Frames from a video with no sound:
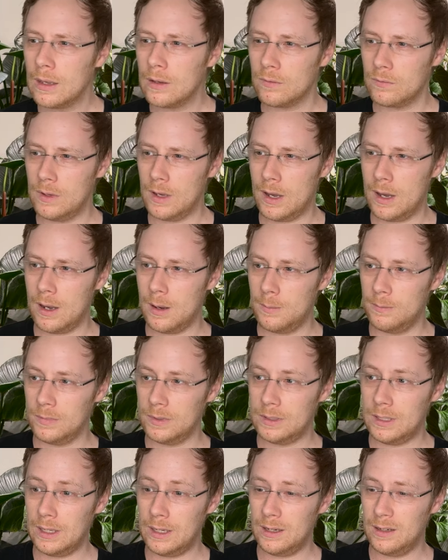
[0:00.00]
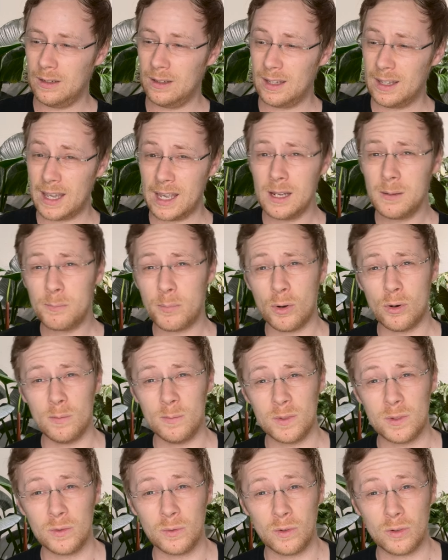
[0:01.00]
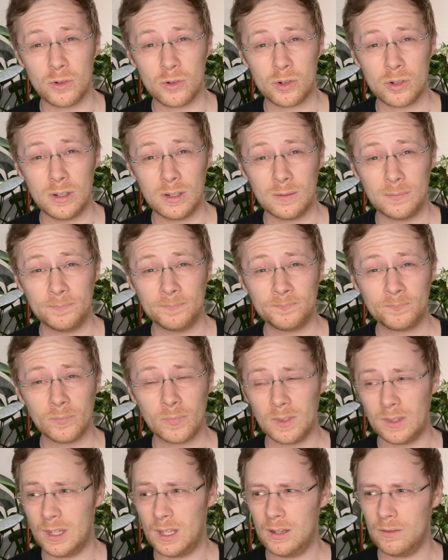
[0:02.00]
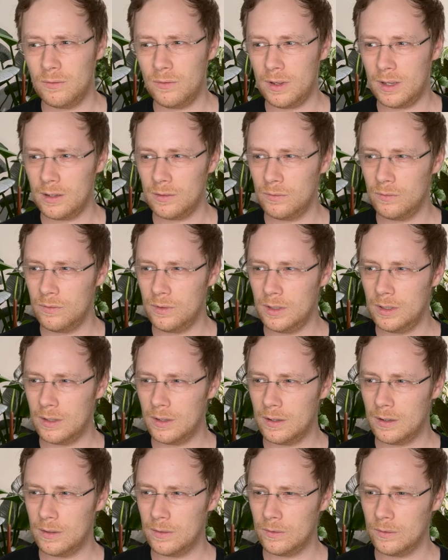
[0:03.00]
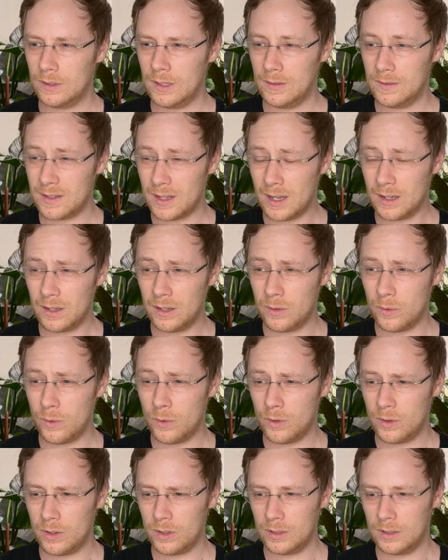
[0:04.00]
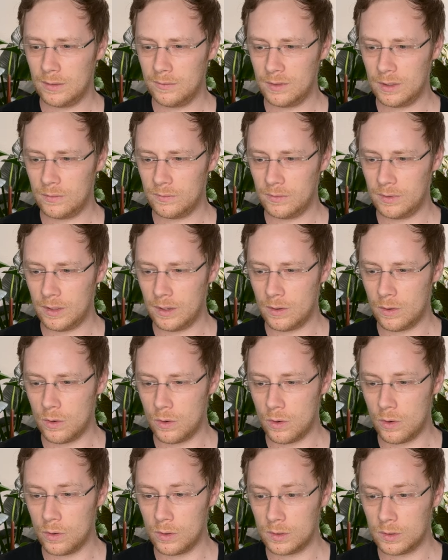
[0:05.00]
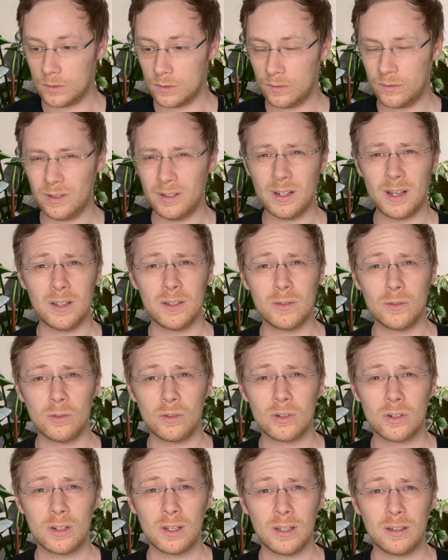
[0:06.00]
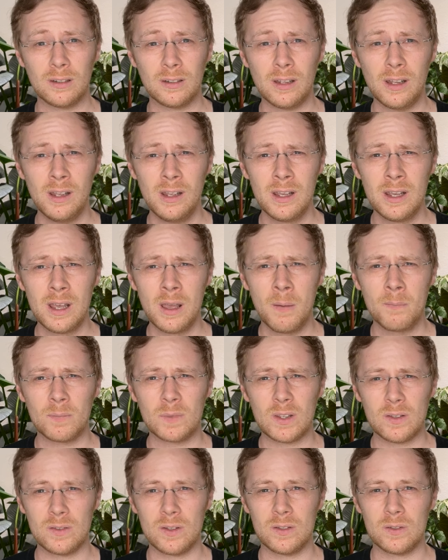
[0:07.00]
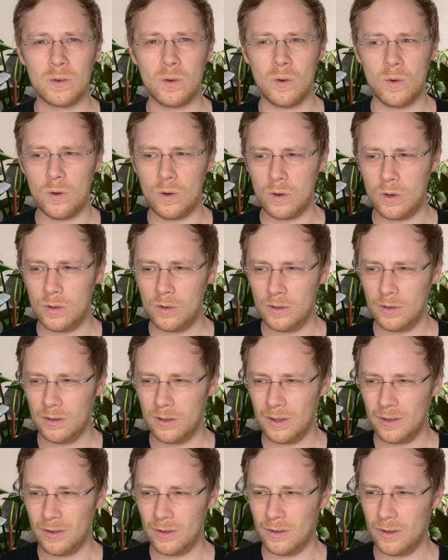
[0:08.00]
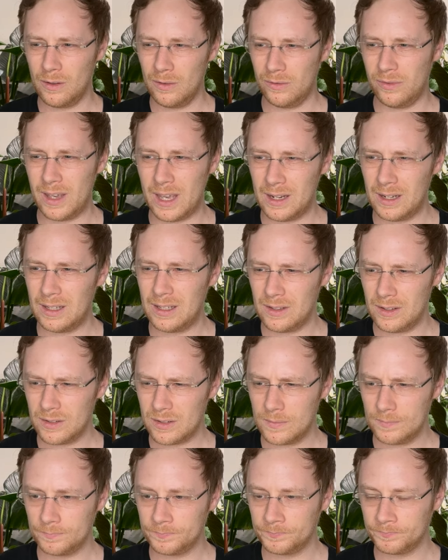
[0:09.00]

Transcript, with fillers: Wir haben den Geldbaum zurückgeschnitten. Den werden wir, den zeige ich euch, den werden wir auch heute final zurückschneiden, dass das auch fertig ist.